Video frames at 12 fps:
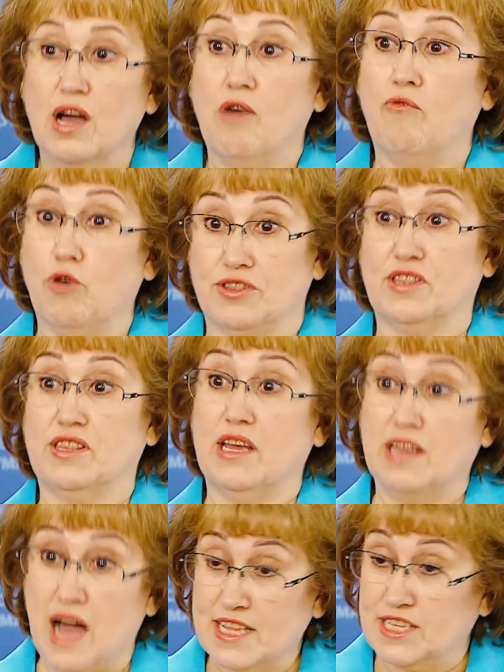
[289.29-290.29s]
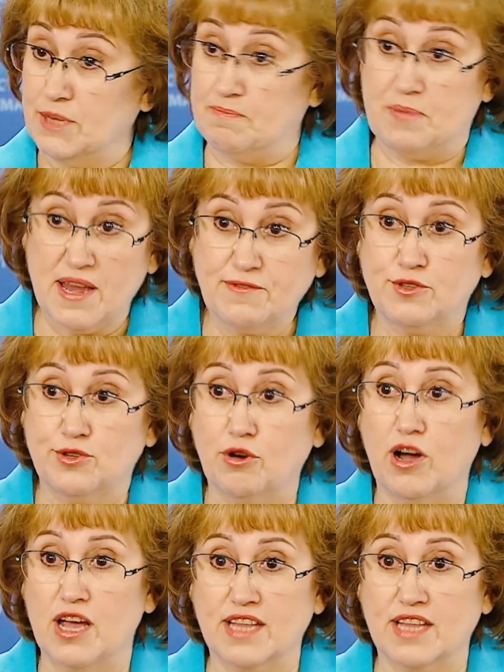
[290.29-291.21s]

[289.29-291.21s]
Вот, э, а теперь все